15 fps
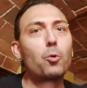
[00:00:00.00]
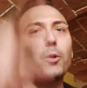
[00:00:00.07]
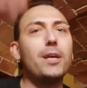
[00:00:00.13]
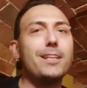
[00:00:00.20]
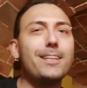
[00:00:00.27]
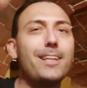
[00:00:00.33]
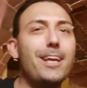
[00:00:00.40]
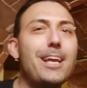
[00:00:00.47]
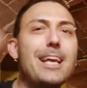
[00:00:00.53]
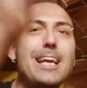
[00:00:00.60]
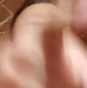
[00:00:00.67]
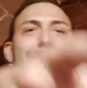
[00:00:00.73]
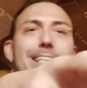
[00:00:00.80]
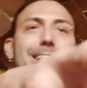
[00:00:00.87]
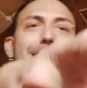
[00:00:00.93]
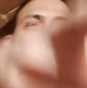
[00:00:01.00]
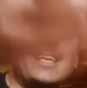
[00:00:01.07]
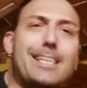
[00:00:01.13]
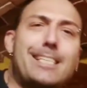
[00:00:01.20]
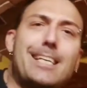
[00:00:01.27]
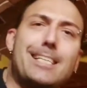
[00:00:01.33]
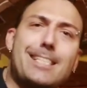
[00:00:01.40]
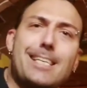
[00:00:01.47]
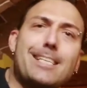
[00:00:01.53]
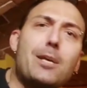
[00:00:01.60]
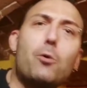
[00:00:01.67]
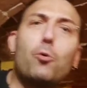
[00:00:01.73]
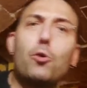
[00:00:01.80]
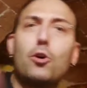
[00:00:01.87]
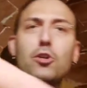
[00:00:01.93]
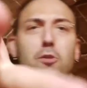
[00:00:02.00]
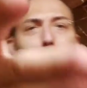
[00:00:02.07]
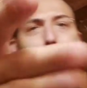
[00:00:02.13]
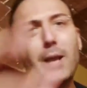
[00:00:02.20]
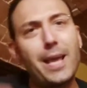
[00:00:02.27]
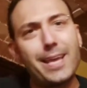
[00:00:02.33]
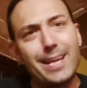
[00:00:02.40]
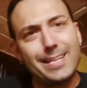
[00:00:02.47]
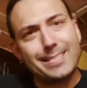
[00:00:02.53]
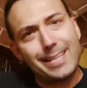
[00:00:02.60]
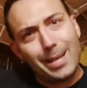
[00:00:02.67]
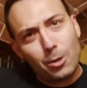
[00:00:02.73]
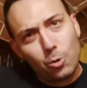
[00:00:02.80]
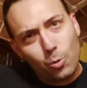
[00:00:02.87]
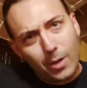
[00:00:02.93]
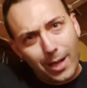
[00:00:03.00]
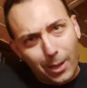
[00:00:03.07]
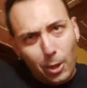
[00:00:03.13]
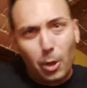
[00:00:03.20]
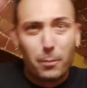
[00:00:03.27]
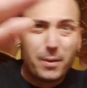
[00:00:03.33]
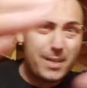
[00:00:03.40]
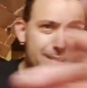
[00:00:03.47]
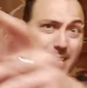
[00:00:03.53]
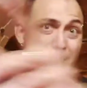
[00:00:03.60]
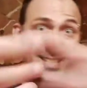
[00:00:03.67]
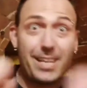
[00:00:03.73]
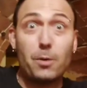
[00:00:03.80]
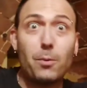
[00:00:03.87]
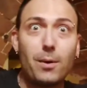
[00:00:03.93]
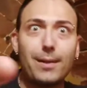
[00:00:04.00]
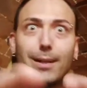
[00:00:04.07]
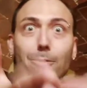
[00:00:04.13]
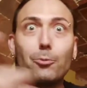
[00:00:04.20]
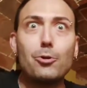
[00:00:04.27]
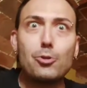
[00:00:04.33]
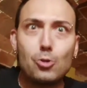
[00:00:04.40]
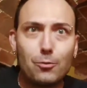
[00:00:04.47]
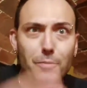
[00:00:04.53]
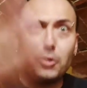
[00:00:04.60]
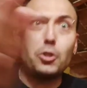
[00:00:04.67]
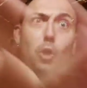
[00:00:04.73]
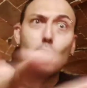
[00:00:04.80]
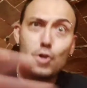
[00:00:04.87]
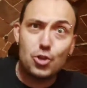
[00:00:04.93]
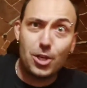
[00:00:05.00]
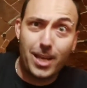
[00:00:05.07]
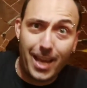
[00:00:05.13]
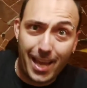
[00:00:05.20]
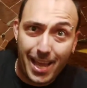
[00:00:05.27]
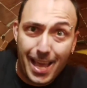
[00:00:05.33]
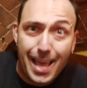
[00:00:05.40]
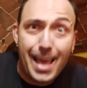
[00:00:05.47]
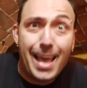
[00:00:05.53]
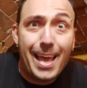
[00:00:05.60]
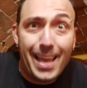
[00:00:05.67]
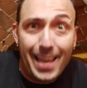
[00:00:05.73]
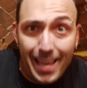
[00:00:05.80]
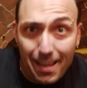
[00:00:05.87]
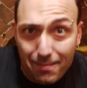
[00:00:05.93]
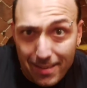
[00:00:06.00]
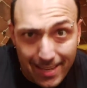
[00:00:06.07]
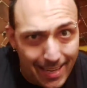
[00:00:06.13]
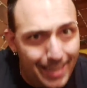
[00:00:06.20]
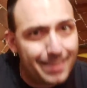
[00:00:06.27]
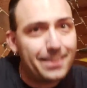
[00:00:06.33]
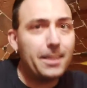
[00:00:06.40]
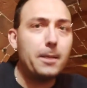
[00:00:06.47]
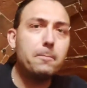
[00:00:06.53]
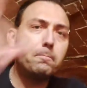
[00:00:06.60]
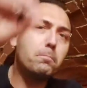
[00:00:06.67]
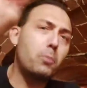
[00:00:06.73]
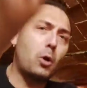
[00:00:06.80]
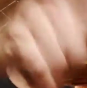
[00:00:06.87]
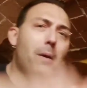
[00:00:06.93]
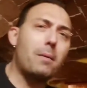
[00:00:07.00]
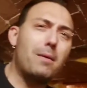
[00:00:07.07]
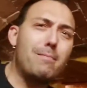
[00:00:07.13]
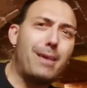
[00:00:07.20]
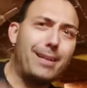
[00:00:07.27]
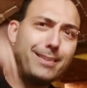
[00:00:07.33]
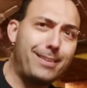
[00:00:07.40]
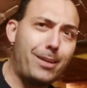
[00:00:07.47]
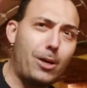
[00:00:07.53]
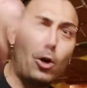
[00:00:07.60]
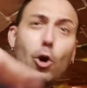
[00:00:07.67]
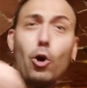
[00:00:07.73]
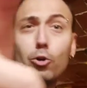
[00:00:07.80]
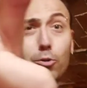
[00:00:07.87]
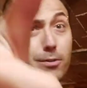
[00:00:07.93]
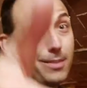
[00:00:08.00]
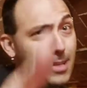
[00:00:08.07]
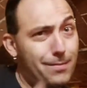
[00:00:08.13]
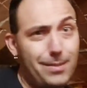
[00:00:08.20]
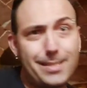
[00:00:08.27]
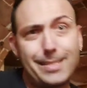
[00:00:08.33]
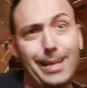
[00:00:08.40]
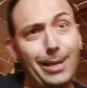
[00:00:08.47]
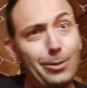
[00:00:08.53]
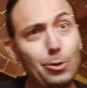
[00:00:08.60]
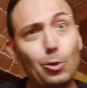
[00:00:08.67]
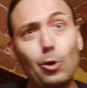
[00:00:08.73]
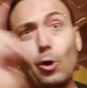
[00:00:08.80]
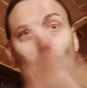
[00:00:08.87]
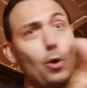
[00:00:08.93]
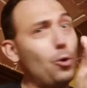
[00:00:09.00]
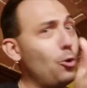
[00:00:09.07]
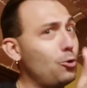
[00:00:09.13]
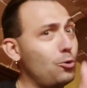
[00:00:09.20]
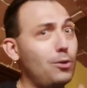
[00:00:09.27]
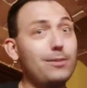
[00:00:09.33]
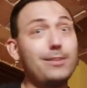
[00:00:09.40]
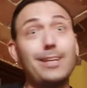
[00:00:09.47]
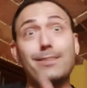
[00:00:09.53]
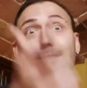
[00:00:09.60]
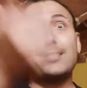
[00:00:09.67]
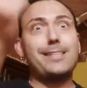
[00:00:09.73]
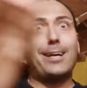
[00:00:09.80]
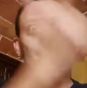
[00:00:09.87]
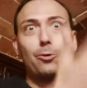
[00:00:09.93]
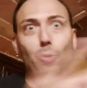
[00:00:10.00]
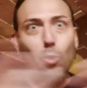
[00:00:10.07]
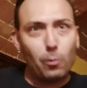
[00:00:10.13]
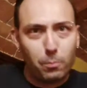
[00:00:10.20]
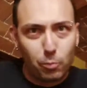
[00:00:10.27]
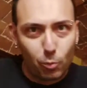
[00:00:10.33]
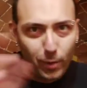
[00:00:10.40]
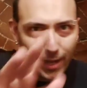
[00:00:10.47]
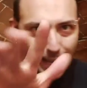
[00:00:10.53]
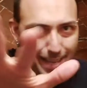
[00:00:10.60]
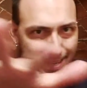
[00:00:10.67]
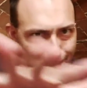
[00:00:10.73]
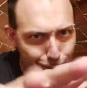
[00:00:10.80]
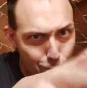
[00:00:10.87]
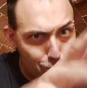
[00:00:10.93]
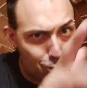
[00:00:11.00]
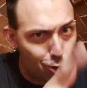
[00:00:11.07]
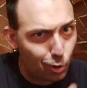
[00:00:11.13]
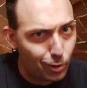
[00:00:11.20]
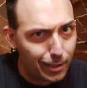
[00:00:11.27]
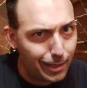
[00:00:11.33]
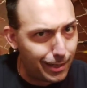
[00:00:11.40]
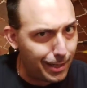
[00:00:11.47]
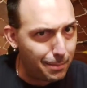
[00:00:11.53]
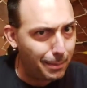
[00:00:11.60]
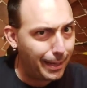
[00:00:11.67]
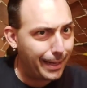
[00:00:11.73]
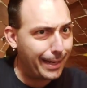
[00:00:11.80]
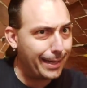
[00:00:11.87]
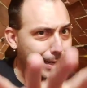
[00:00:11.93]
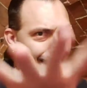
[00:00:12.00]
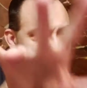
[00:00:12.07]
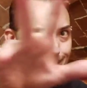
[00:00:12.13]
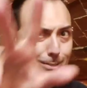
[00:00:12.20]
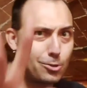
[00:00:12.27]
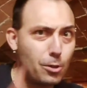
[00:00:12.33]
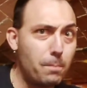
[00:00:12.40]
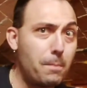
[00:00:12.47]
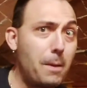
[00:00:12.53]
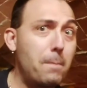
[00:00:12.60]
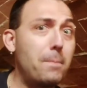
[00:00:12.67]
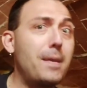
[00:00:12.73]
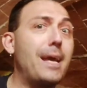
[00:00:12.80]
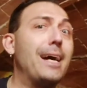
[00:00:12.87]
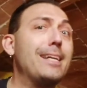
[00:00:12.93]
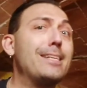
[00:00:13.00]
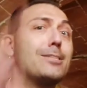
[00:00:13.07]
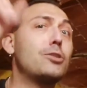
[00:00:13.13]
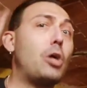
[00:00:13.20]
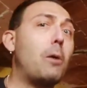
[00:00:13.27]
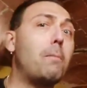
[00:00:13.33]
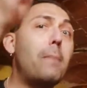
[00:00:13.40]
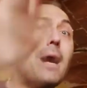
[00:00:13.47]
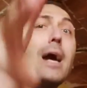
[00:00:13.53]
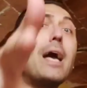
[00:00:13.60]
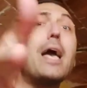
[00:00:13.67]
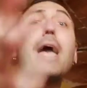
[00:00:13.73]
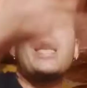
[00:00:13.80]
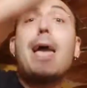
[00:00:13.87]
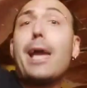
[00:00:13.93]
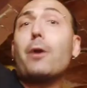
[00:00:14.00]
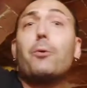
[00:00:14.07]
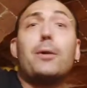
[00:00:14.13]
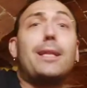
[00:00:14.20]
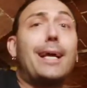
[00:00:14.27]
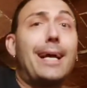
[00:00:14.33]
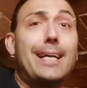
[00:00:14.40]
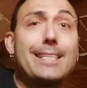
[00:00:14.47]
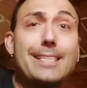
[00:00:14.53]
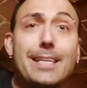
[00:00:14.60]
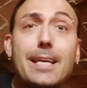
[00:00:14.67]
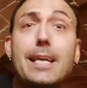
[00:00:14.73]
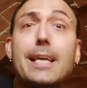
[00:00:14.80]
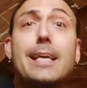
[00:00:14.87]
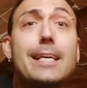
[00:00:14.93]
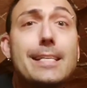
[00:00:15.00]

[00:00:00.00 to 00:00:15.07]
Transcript: Quindi se, se, se sei un cosplayer e stai a Luca Comics e stai guardando questo video oggi che è venerdì, probabilmente o ti ho intervistato o non ti ho intervistato oppure sto lì lì magari che te sto pepia insomma e quindi ragazzi